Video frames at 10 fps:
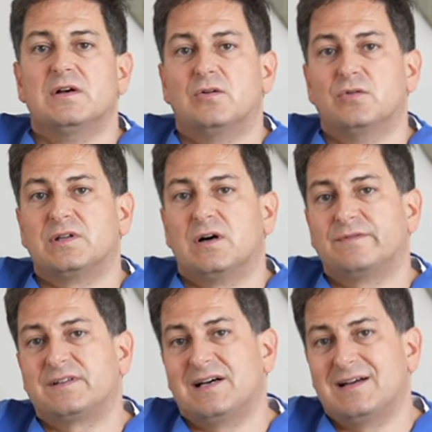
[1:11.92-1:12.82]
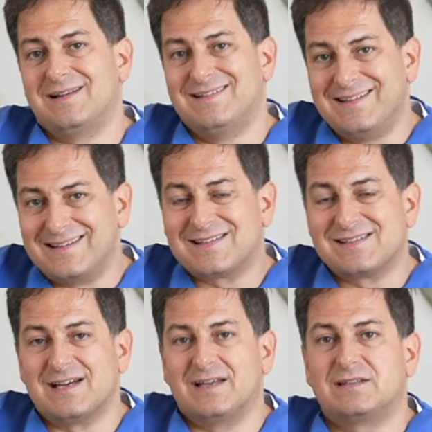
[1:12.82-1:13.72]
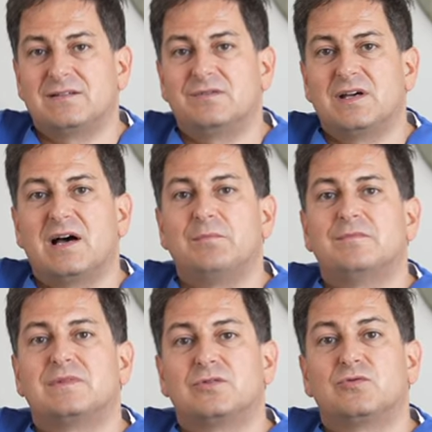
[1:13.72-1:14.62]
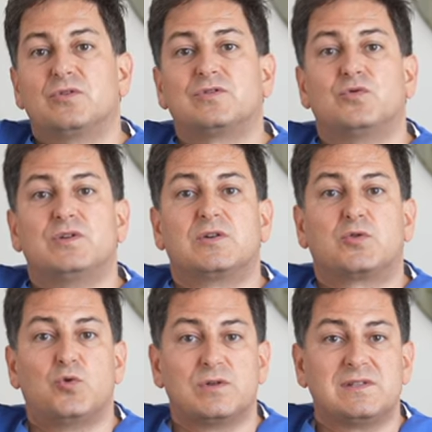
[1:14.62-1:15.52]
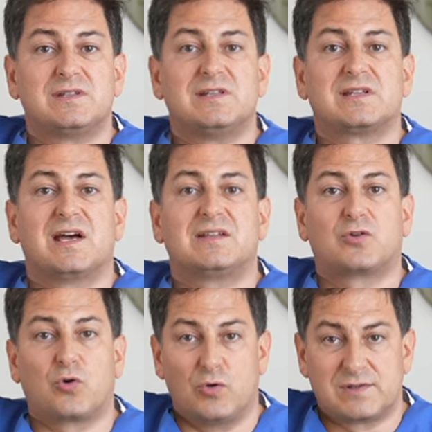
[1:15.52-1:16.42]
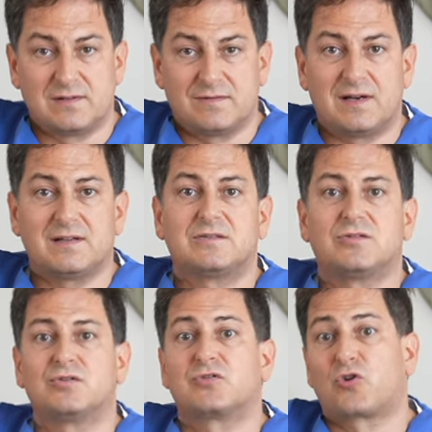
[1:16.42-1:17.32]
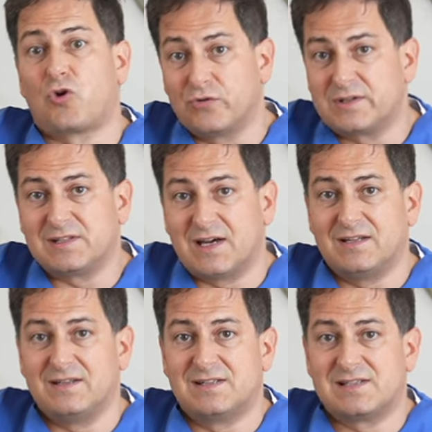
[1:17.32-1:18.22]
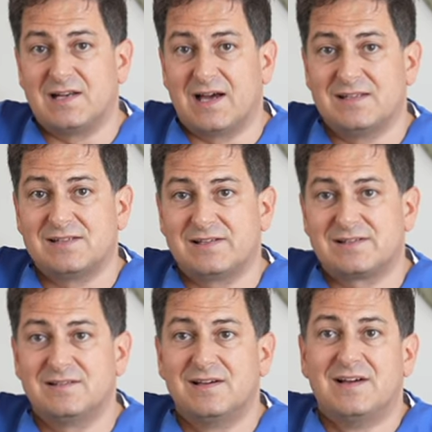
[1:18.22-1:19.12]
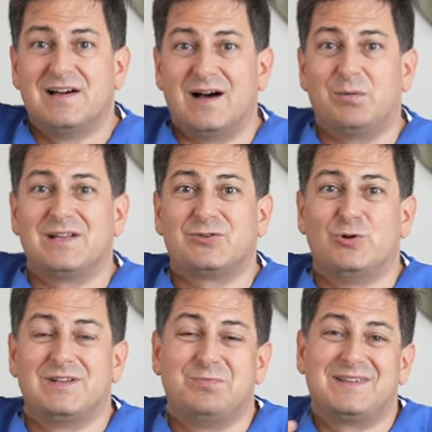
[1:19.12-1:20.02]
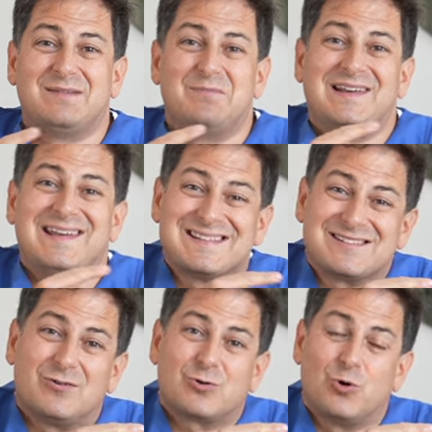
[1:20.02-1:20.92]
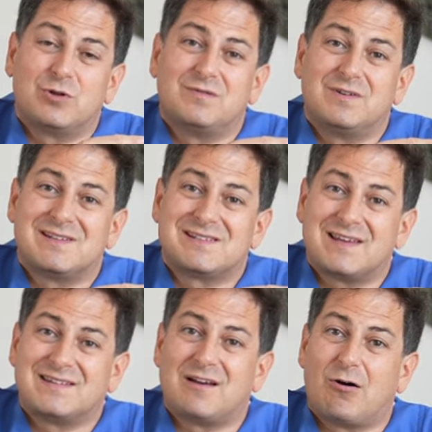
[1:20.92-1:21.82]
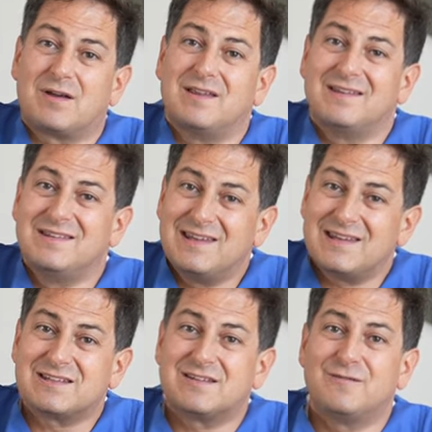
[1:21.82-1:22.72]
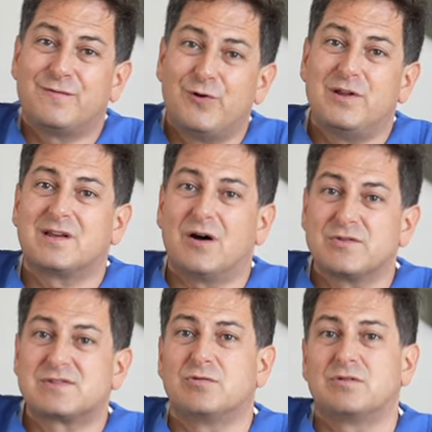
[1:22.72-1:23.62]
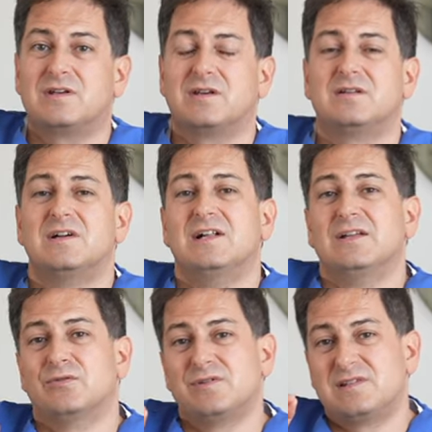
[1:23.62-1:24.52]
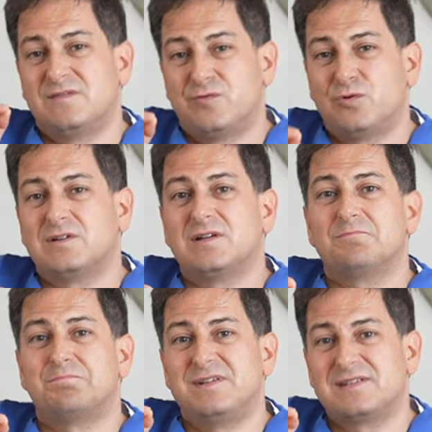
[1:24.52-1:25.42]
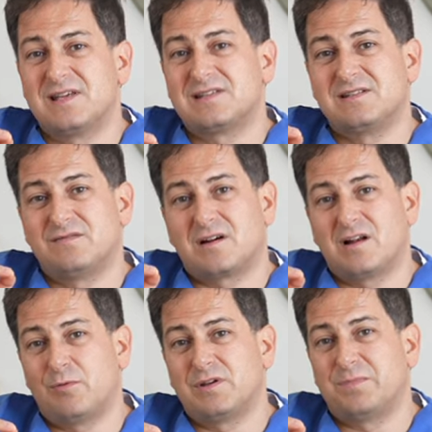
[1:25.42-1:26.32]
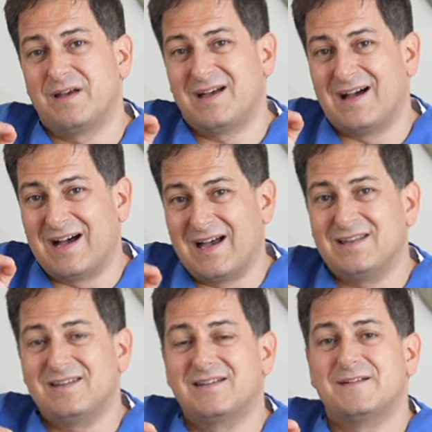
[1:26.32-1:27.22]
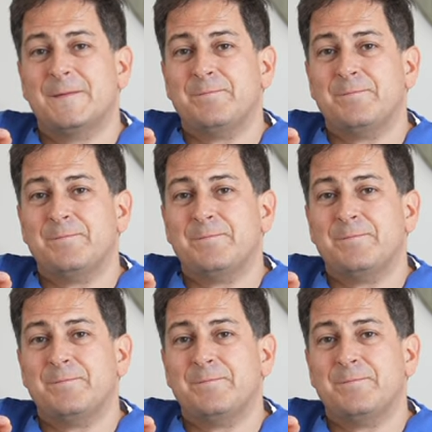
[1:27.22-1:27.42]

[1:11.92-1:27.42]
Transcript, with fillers: Und auf der linken Seite, wir haben dort, wo die Kurzsichtigkeit größer war, dort konnte ich eine ICL einsetzen, aber natürlich mit dem Laser konnten wir das rechte Auge nicht völlig auskorrigieren. Und sie wurde bis jetzt, sie war glaube ich bei einigen